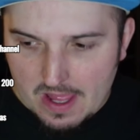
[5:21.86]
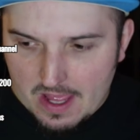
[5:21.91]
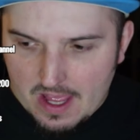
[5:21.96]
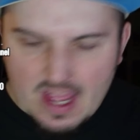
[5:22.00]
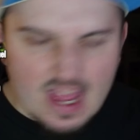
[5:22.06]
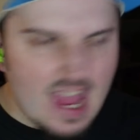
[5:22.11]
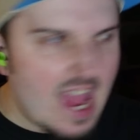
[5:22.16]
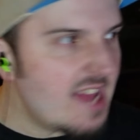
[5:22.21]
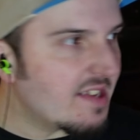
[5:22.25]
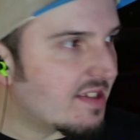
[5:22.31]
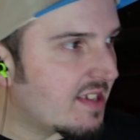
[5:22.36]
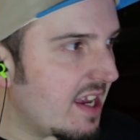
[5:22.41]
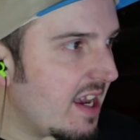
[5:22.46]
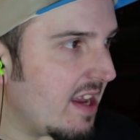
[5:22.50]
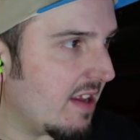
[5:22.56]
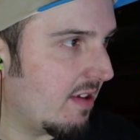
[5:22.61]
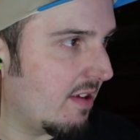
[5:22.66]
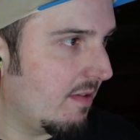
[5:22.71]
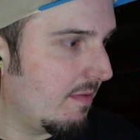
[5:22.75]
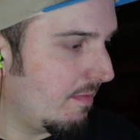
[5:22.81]
Es
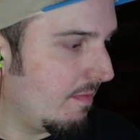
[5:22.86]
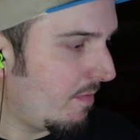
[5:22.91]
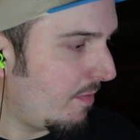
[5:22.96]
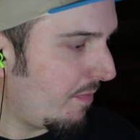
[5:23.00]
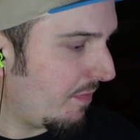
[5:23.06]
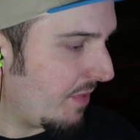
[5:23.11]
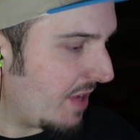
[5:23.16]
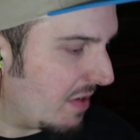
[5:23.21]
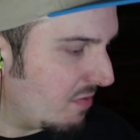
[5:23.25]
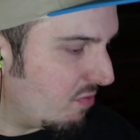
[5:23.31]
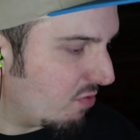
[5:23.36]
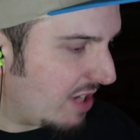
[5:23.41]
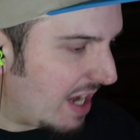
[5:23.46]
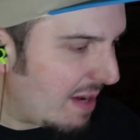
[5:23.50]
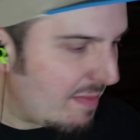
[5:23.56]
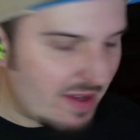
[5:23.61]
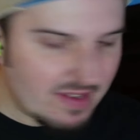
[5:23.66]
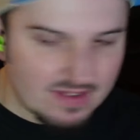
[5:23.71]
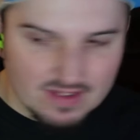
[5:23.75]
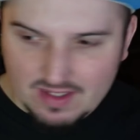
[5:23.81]
geht. Also kann
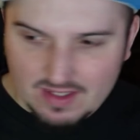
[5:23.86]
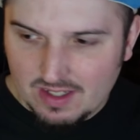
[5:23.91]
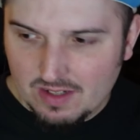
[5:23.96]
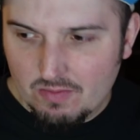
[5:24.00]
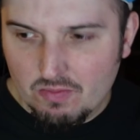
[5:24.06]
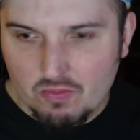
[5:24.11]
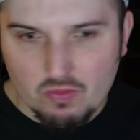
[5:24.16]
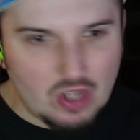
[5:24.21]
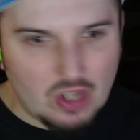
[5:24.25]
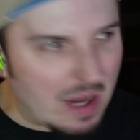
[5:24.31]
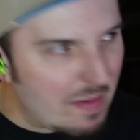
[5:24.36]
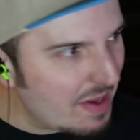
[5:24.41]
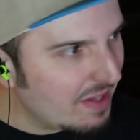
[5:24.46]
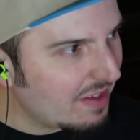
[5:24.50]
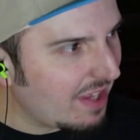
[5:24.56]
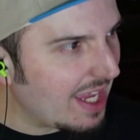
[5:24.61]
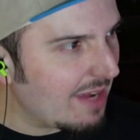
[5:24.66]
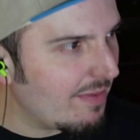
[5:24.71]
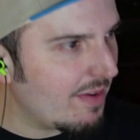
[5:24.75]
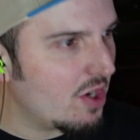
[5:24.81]
man, kann man
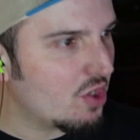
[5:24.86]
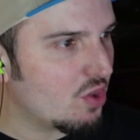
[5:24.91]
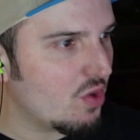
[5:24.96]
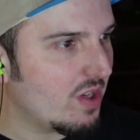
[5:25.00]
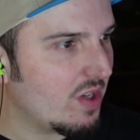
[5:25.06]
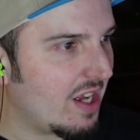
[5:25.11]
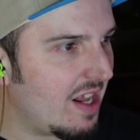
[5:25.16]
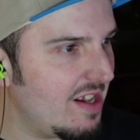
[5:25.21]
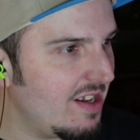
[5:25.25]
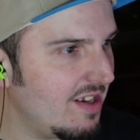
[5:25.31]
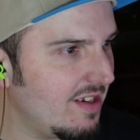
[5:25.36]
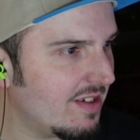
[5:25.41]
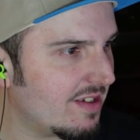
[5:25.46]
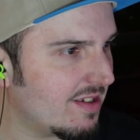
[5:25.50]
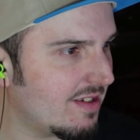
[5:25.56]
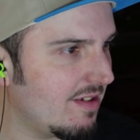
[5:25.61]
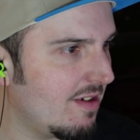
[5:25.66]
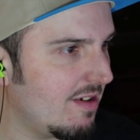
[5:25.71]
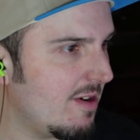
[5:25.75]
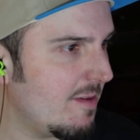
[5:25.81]
trinken, wenn es schön kalt ist,
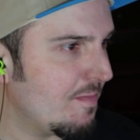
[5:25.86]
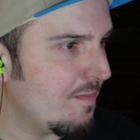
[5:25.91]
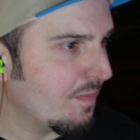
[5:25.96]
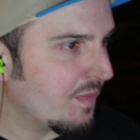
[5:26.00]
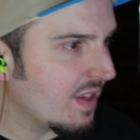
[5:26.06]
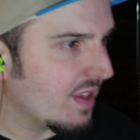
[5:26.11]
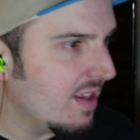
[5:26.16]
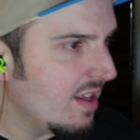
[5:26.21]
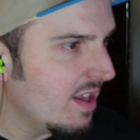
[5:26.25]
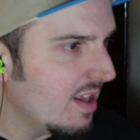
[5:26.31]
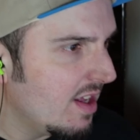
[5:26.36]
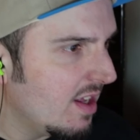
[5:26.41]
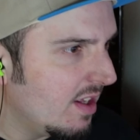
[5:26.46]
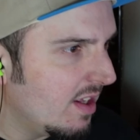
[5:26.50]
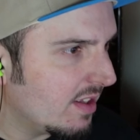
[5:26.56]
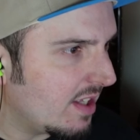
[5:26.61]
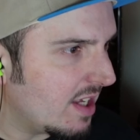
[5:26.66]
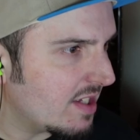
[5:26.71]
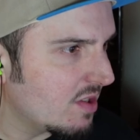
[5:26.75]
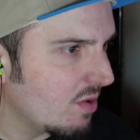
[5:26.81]
ne?
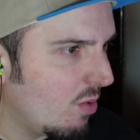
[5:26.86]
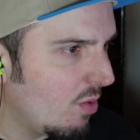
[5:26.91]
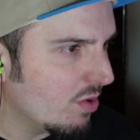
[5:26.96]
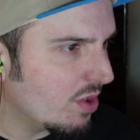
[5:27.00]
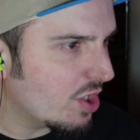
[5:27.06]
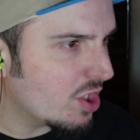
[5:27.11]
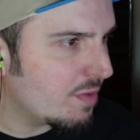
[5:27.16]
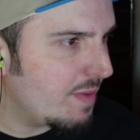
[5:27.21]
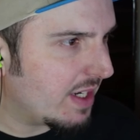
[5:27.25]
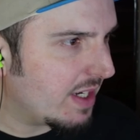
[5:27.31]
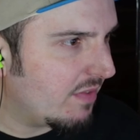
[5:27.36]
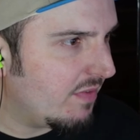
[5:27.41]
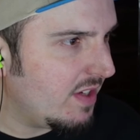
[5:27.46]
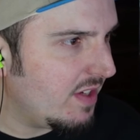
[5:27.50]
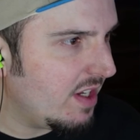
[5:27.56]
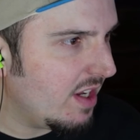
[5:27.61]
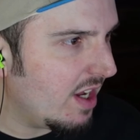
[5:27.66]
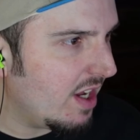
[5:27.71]
Das Rote schmeckt wie...